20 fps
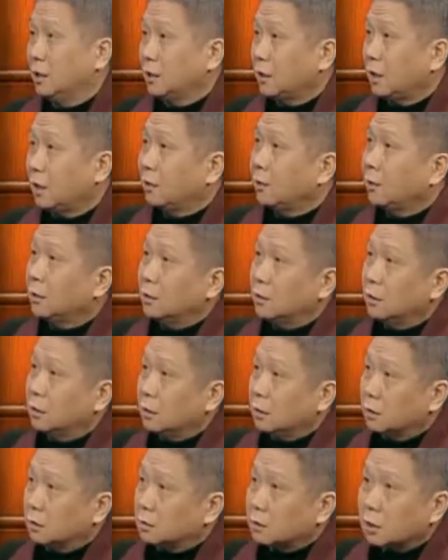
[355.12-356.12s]
哎，他
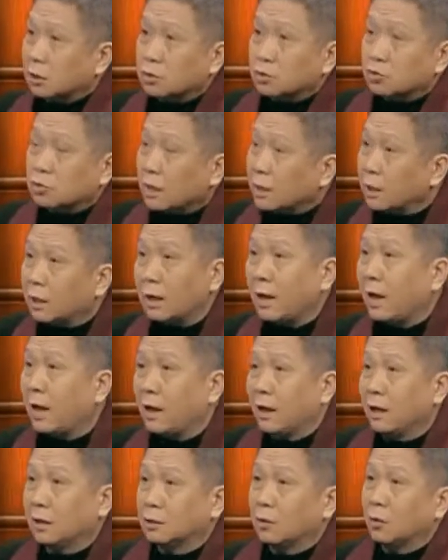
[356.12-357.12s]
他有专人
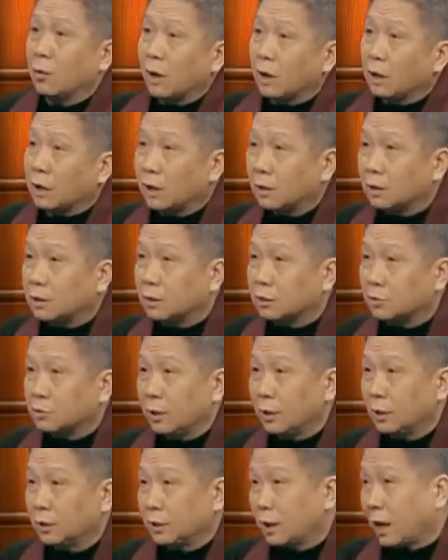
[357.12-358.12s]
拉呀。这皇上喝那
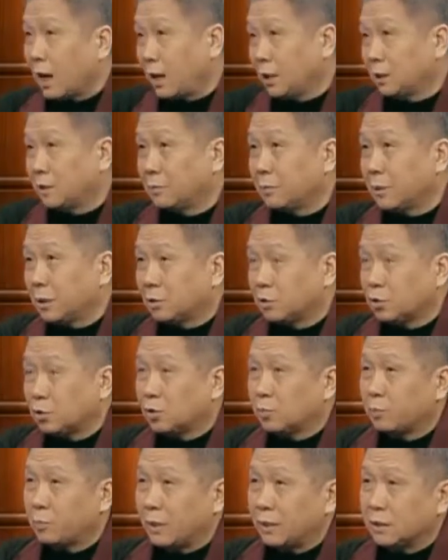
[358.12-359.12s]
水，他这边
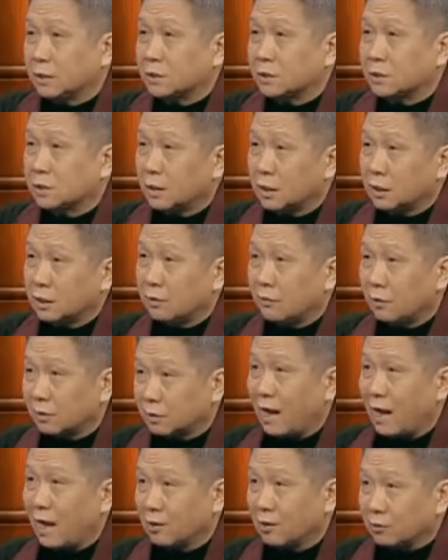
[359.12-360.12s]
就是北京市这个地方
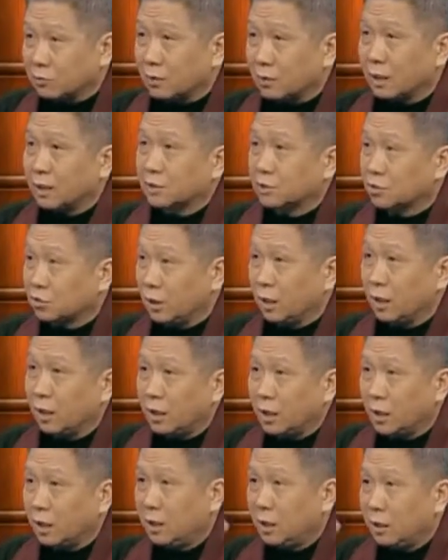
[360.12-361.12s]
打出来的水，
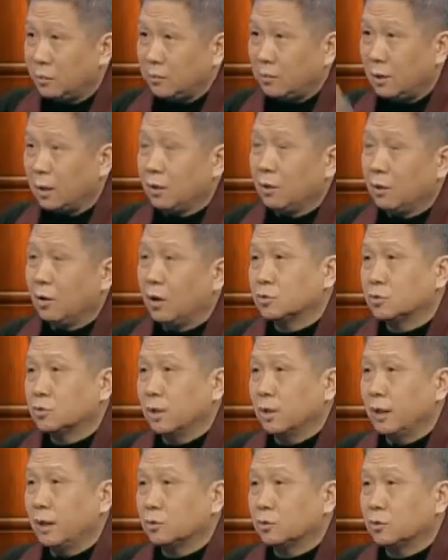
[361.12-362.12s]
没有好
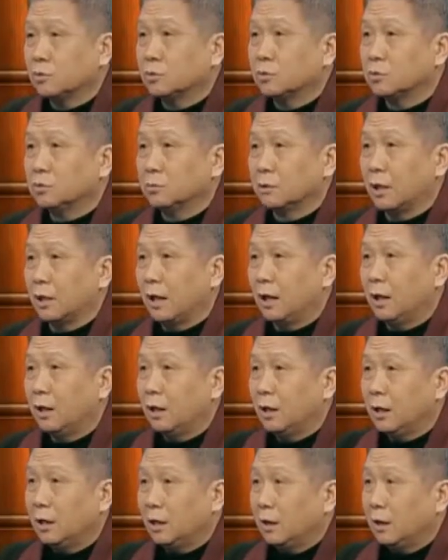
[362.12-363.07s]
水，都是苦的。